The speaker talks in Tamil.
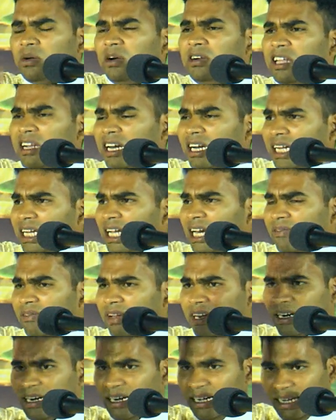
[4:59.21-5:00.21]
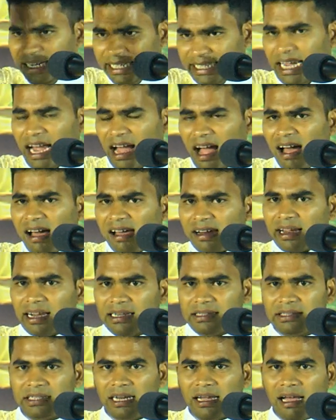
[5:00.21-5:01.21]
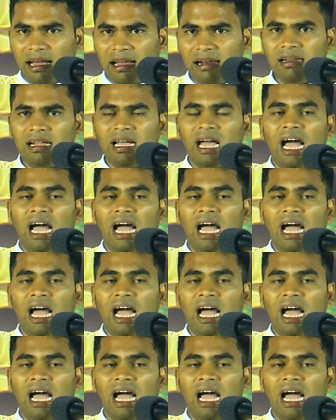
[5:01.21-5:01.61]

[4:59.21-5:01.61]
கொண்டிருக்கிறவர்கள் யார் என்றால்